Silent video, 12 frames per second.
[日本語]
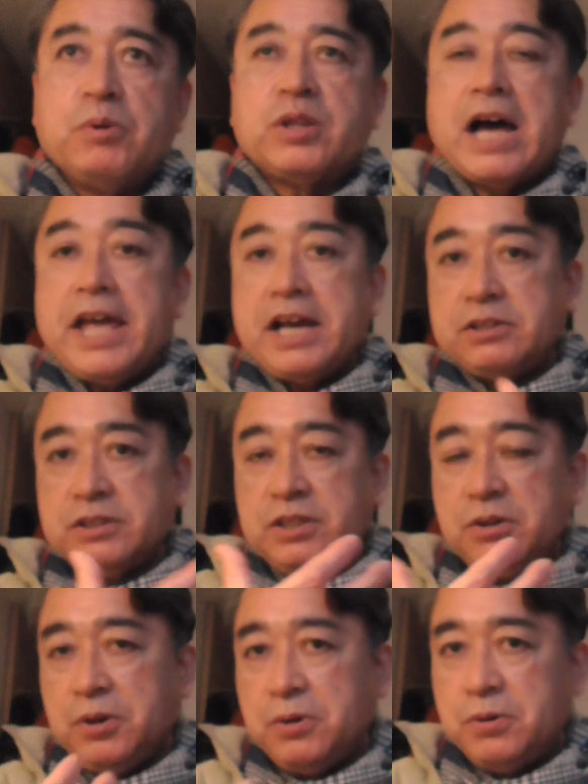もっと早く、
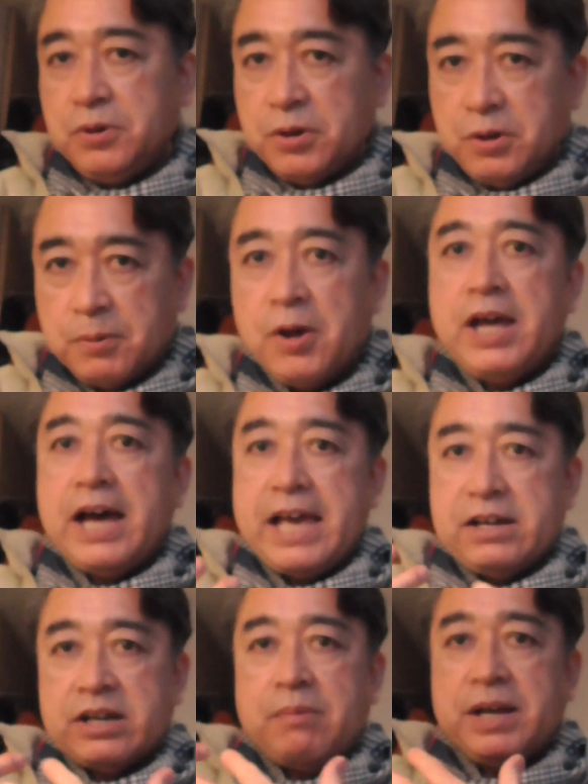予報よりも
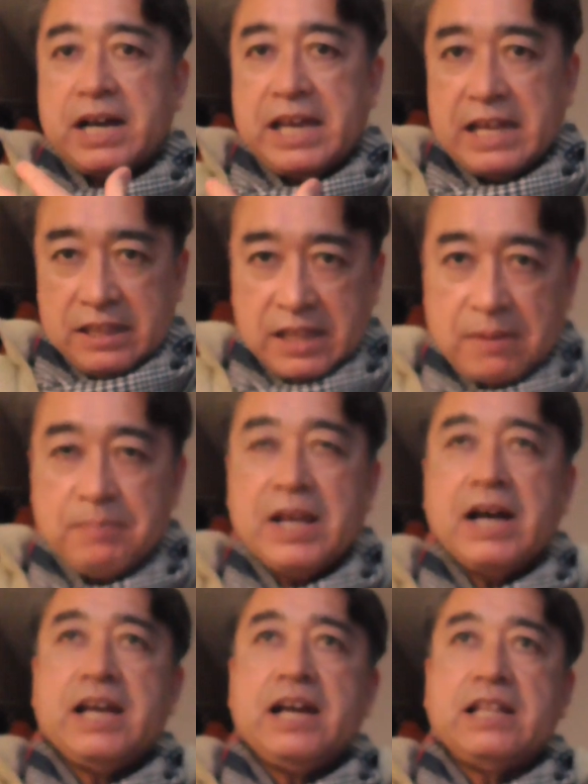早く雨が止んで、
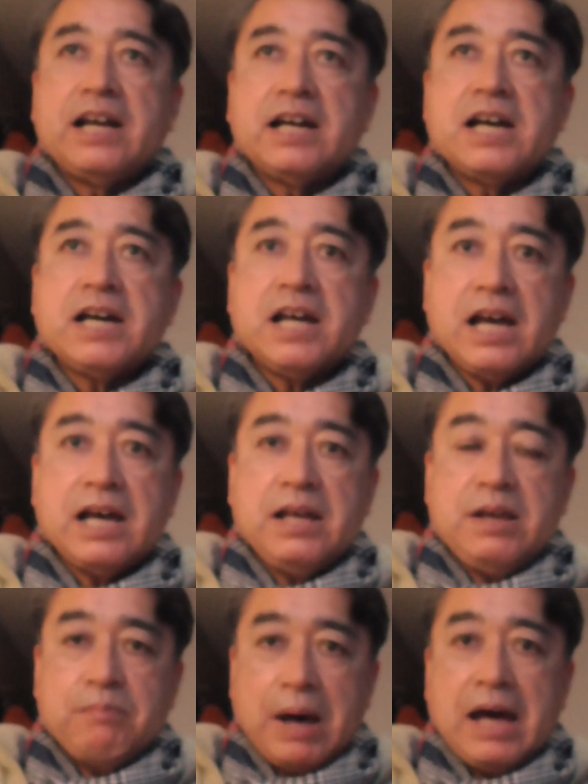早い段階から、
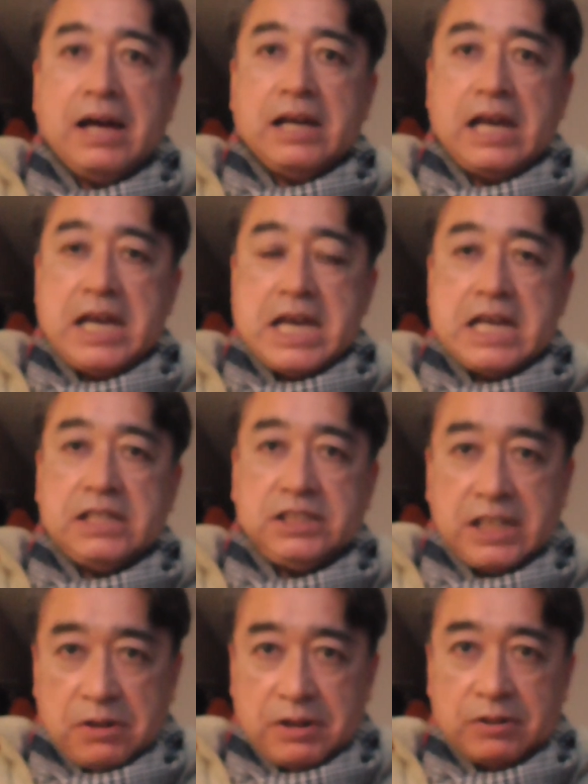まあ、えー、実
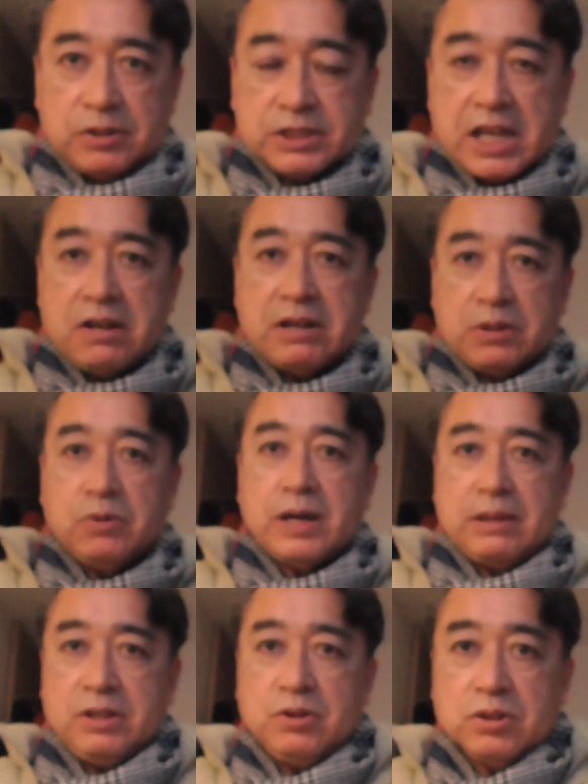際グラウンド使えるかどう
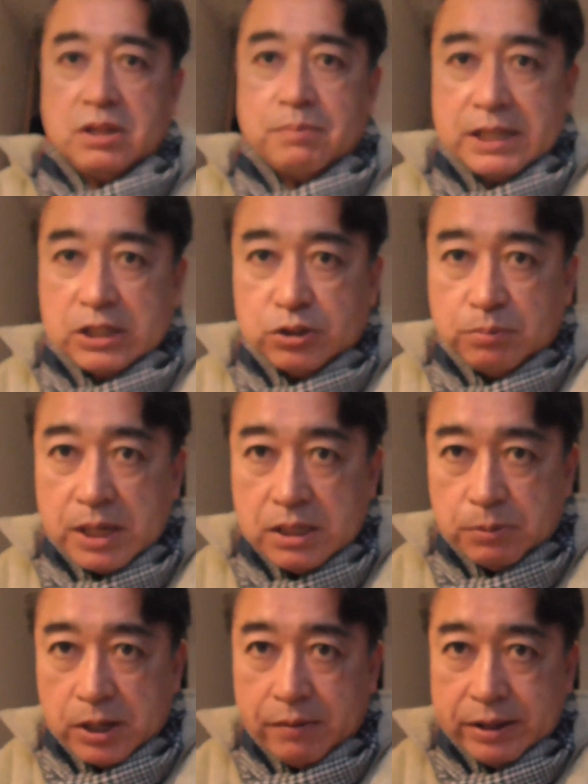かによって、またちょっと
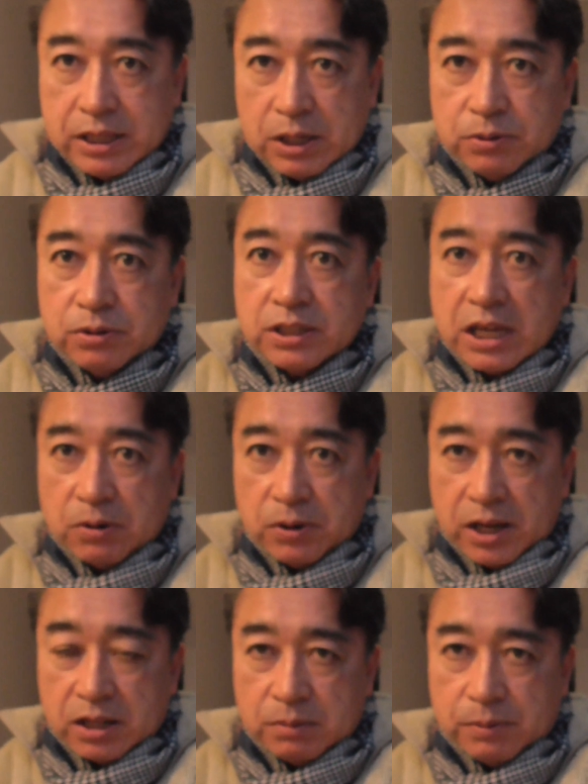メニューも変わってくるんだろう
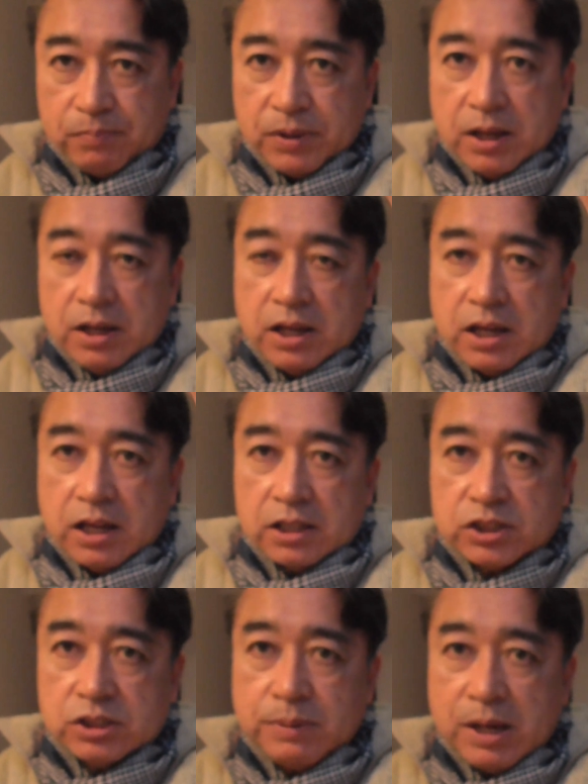けれども、えー、
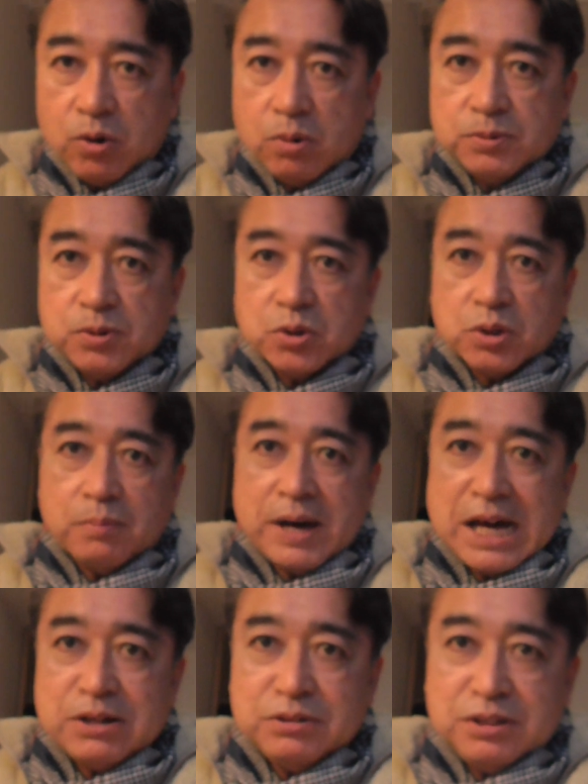詰め込むこと
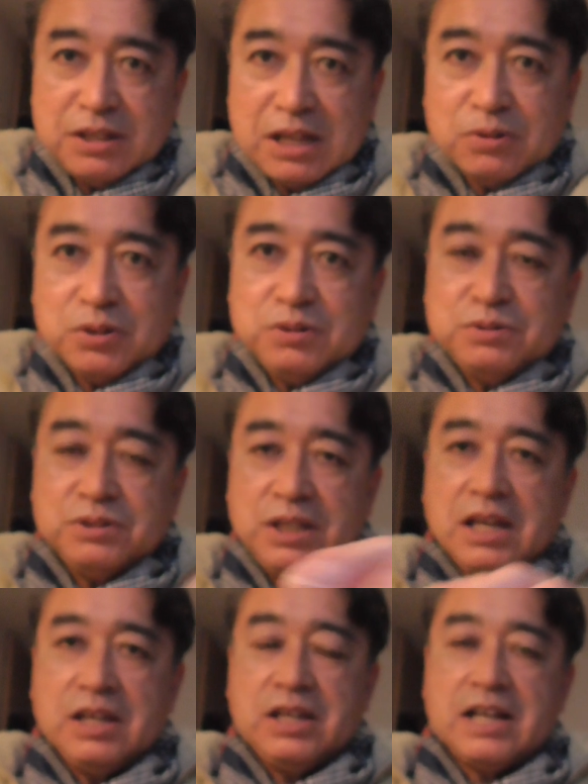もあるんでというふう
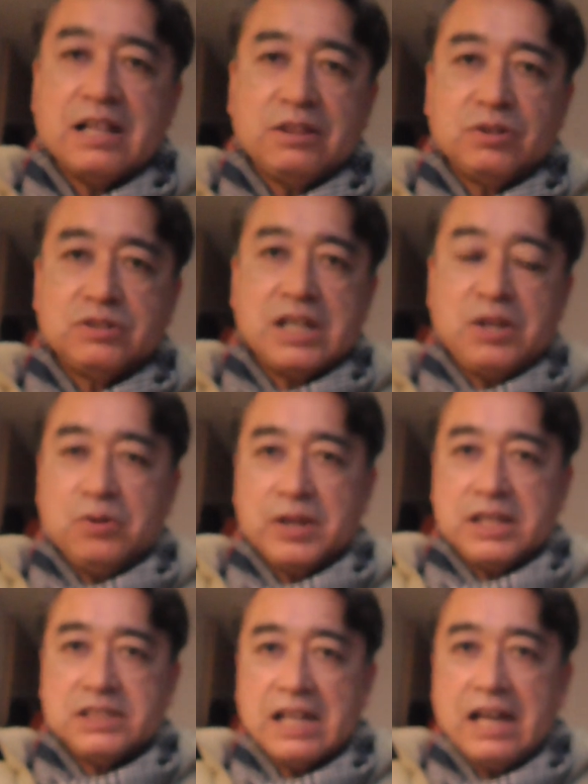に監督が
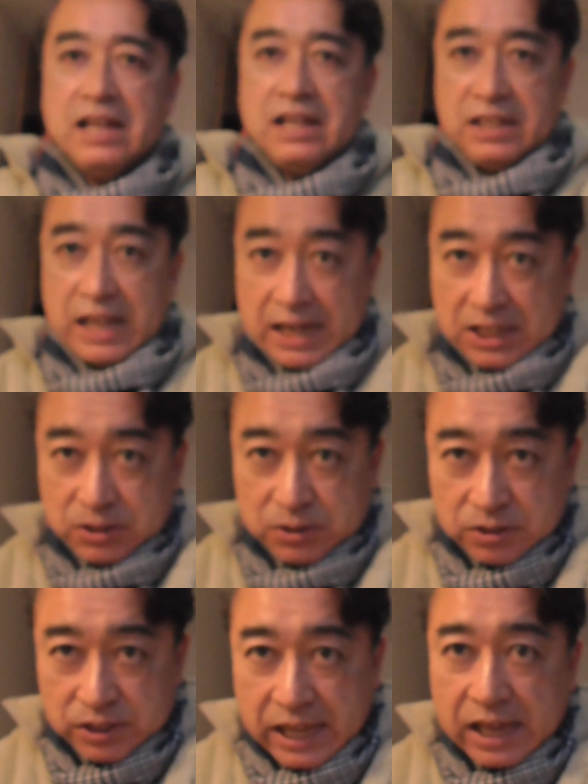表現した第2
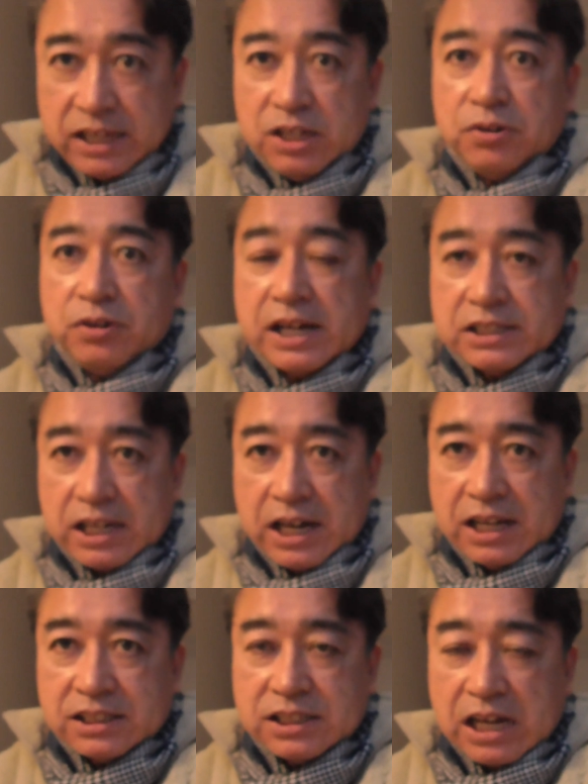クールがいよいよ明日からス